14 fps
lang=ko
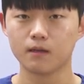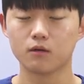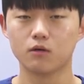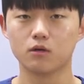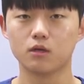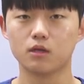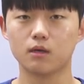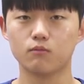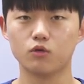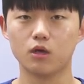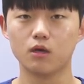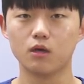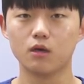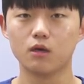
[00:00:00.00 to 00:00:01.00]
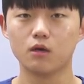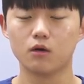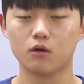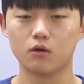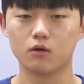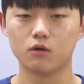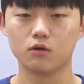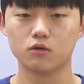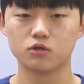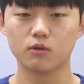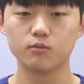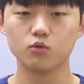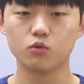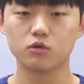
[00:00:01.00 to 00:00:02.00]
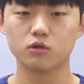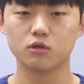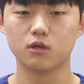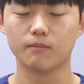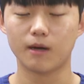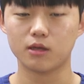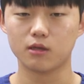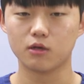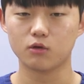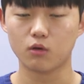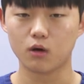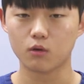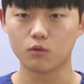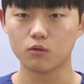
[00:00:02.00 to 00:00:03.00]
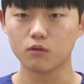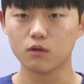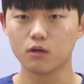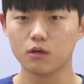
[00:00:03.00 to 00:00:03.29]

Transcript: 그렇기 때문에 어, 서브노트를 만들기도 하고